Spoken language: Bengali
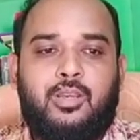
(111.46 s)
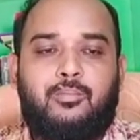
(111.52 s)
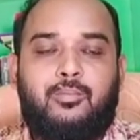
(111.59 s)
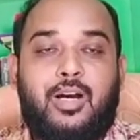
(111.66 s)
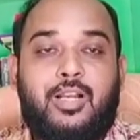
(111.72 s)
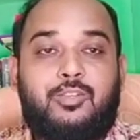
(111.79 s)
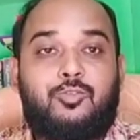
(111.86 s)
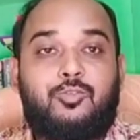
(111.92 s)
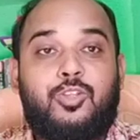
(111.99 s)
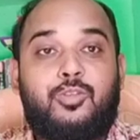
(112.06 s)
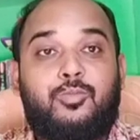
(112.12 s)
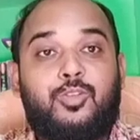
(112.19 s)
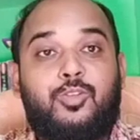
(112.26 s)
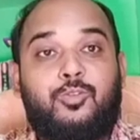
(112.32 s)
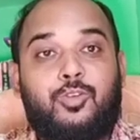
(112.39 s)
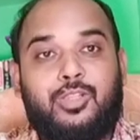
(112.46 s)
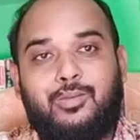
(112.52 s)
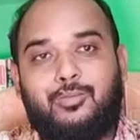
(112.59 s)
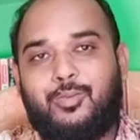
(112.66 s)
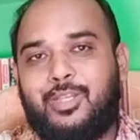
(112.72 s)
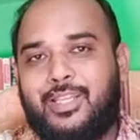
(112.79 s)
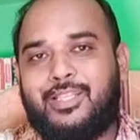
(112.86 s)
বা শ্রুতি মধুর কথা
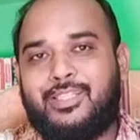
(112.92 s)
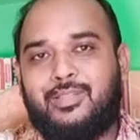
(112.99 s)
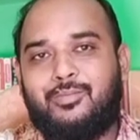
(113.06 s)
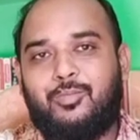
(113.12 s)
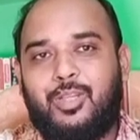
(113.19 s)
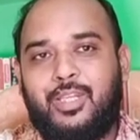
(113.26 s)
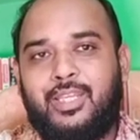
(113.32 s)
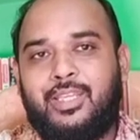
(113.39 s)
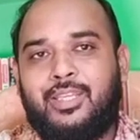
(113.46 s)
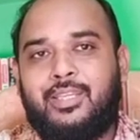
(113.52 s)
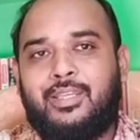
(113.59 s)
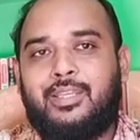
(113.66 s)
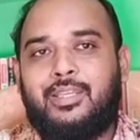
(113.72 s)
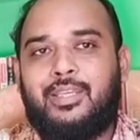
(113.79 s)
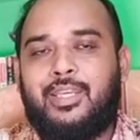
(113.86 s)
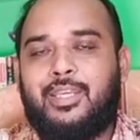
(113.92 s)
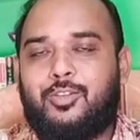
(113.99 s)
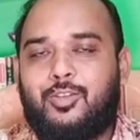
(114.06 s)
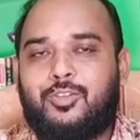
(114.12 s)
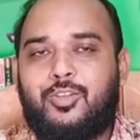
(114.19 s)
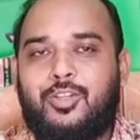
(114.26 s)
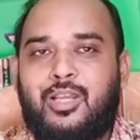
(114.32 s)
বলে গেছেন বলেই এই
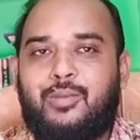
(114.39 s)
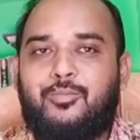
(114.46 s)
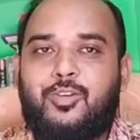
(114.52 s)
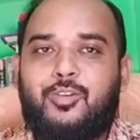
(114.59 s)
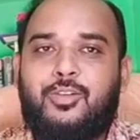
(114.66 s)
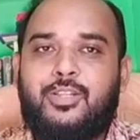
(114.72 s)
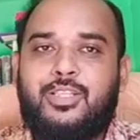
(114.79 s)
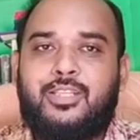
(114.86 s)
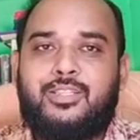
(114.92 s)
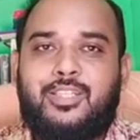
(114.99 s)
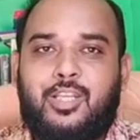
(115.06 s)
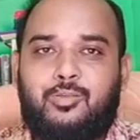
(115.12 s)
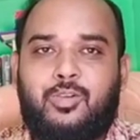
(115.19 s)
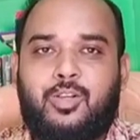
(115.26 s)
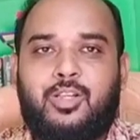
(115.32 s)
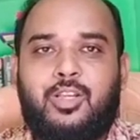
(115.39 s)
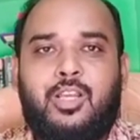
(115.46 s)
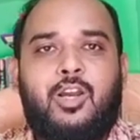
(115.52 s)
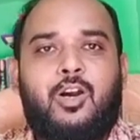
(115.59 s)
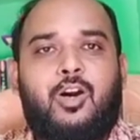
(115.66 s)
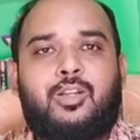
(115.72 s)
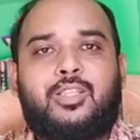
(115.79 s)
দর্শন নামকরণ হয়েছে চারুবক
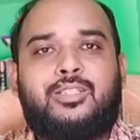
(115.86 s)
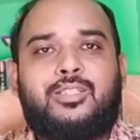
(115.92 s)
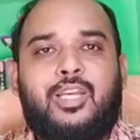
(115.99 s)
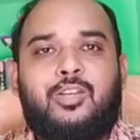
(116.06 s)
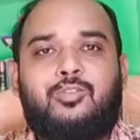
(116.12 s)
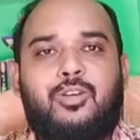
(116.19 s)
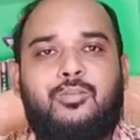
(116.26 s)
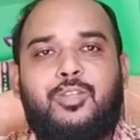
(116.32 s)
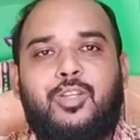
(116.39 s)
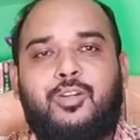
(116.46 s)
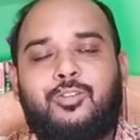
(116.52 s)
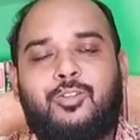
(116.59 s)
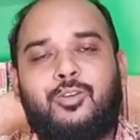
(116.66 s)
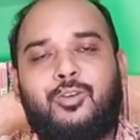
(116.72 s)
অর্থাৎ চারু শব্দের অর্থ